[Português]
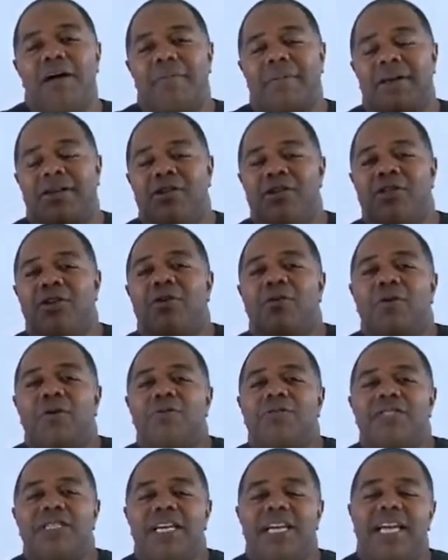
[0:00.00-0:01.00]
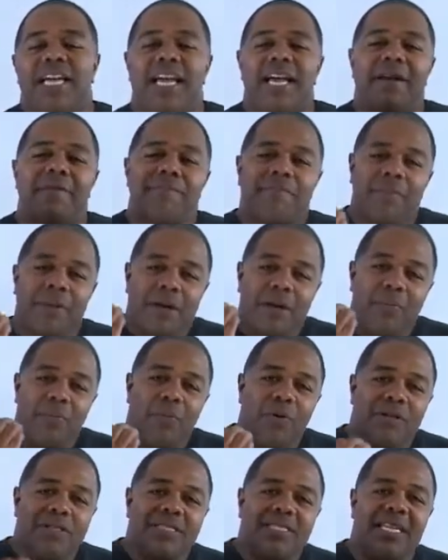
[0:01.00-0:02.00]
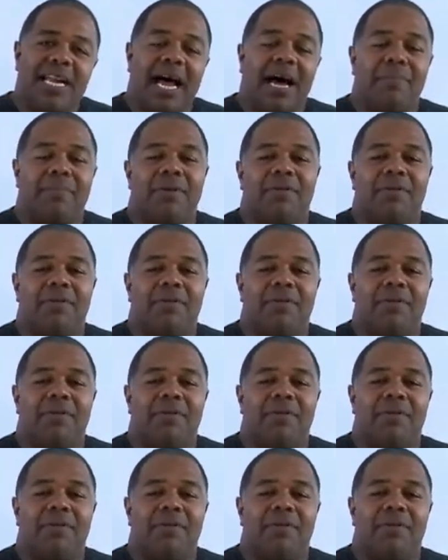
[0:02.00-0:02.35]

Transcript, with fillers: para a gente conseguir mostrar